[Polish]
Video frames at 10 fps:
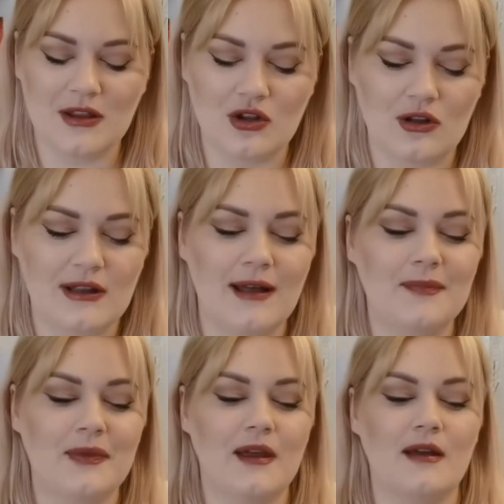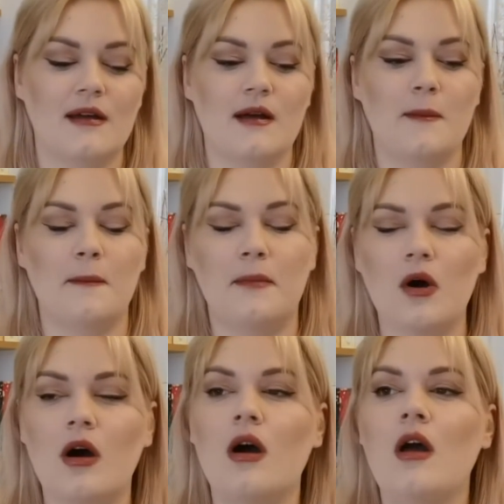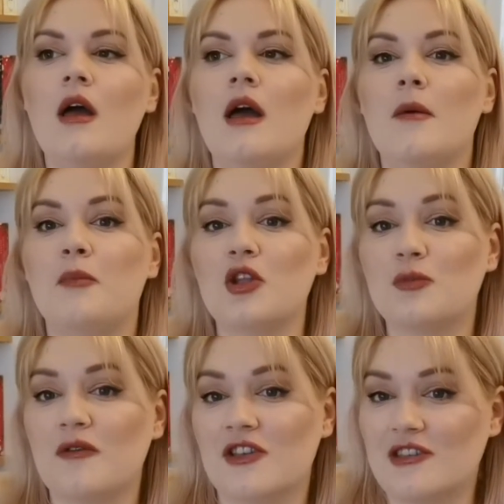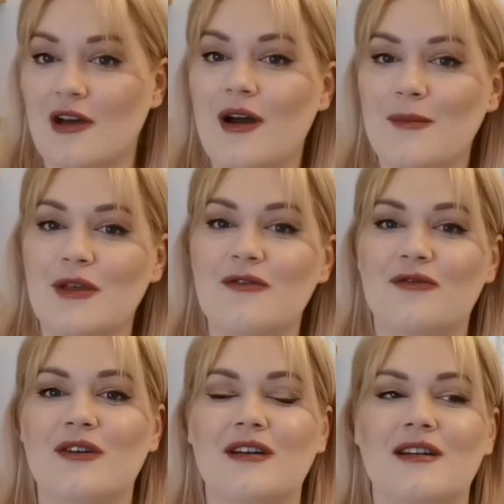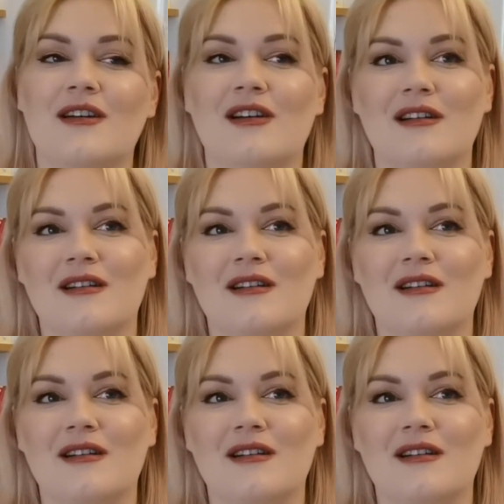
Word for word: Dorota, e, bo Podpowiedziała mi w e,